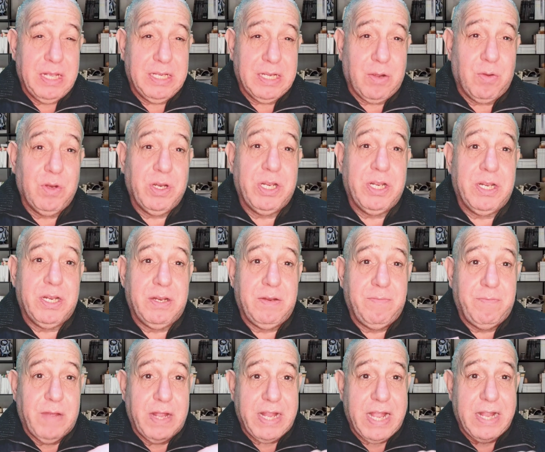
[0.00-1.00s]
إذا كنت
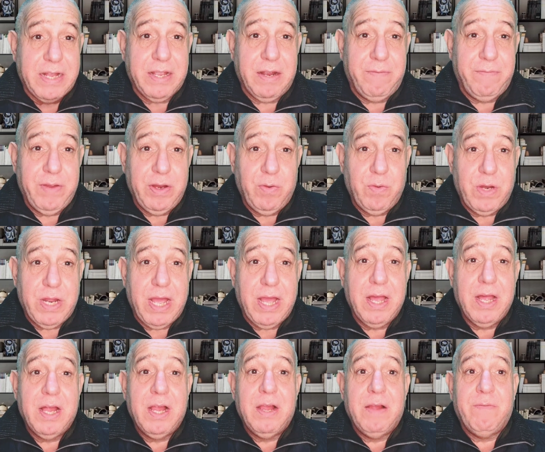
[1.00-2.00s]
فتحت الفيديو
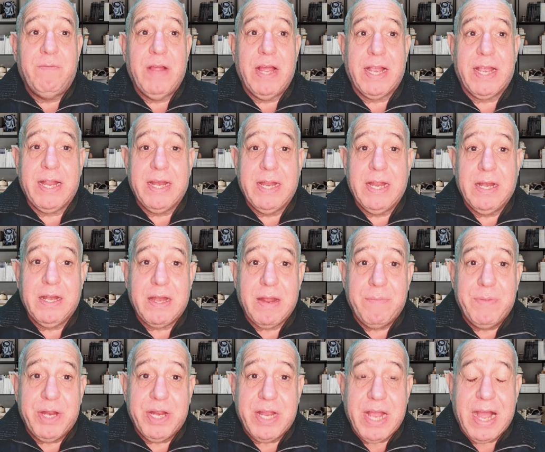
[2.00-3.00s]
ده فأكيد
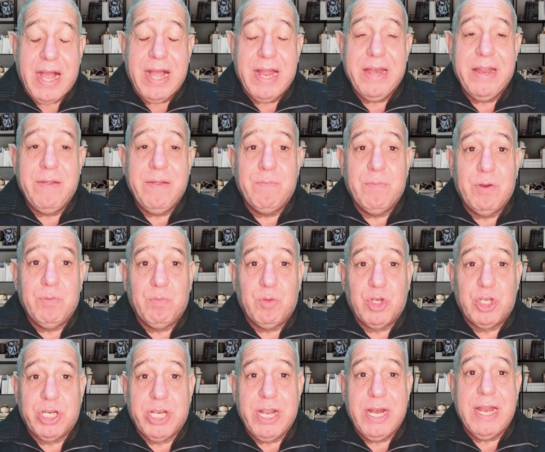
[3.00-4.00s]
أنت بتعاني من
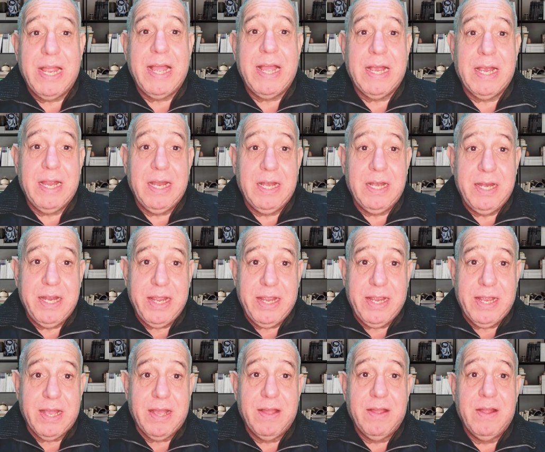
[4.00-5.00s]
مشكلة
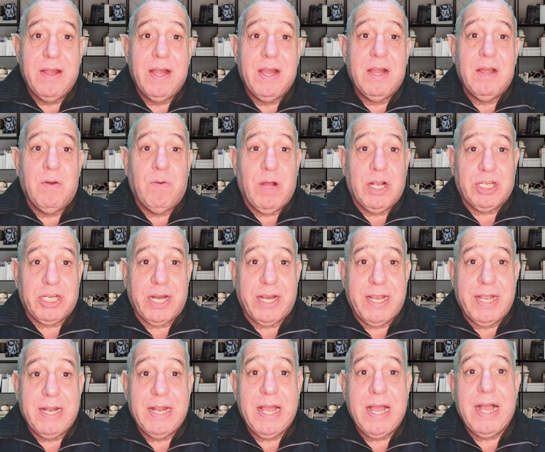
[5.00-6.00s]
جلدية
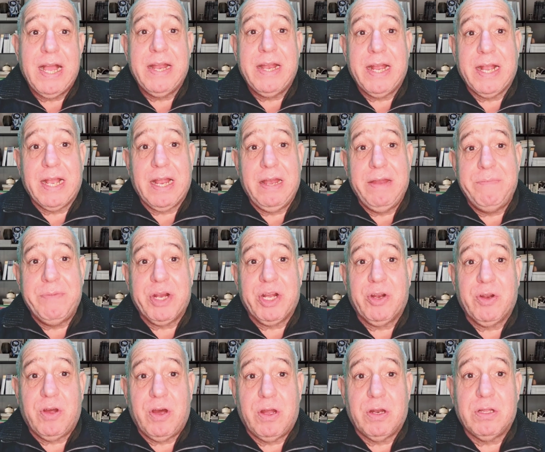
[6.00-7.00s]
وعشان كده أنا
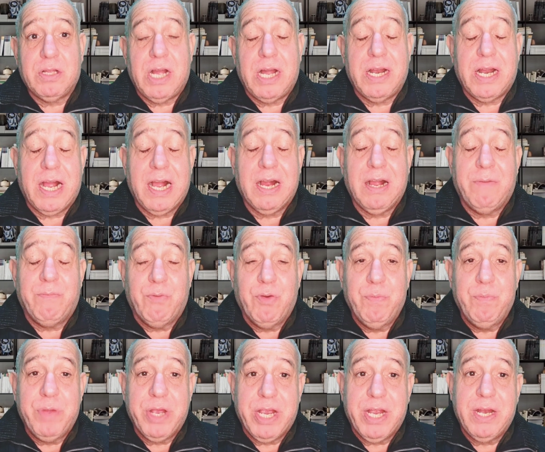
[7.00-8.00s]
هكلمك النهاردة عن حاجة
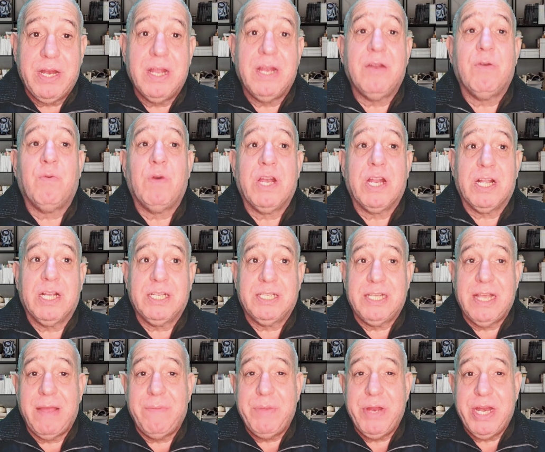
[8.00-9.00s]
مهمة جدا هو
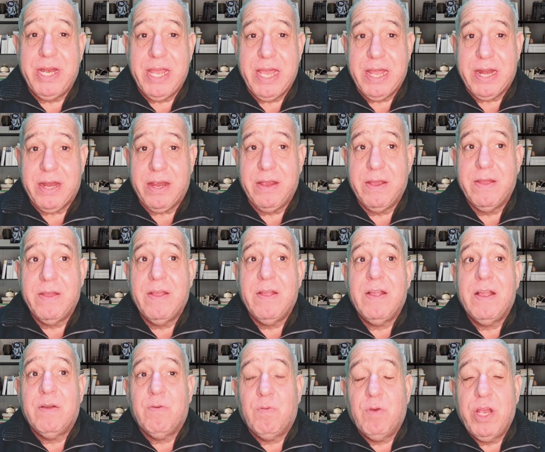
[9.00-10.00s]
الحزام الناري
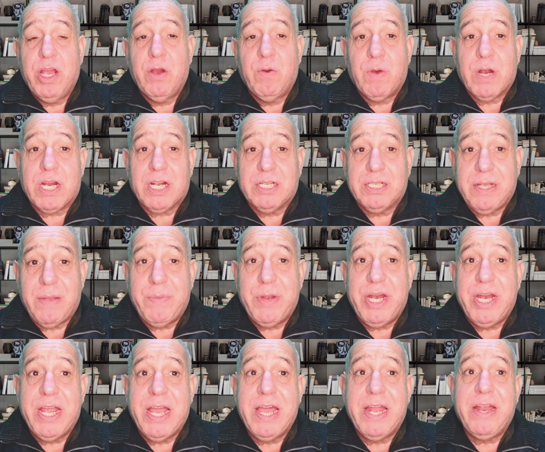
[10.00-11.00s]
وإيه هو الحزام
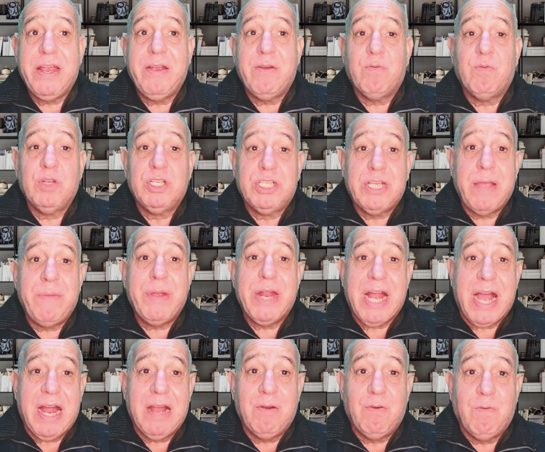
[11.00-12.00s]
الناري وإزاي
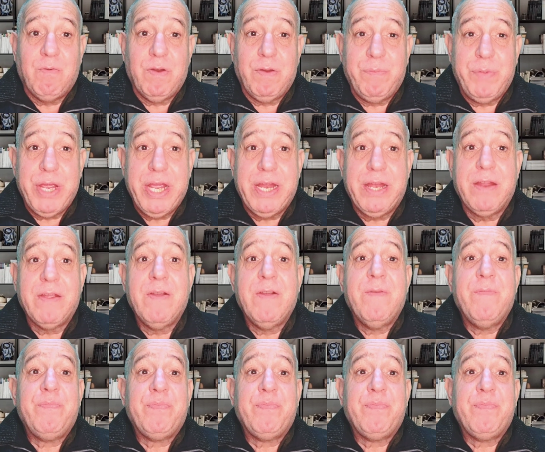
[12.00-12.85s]
بنعالجه في البيت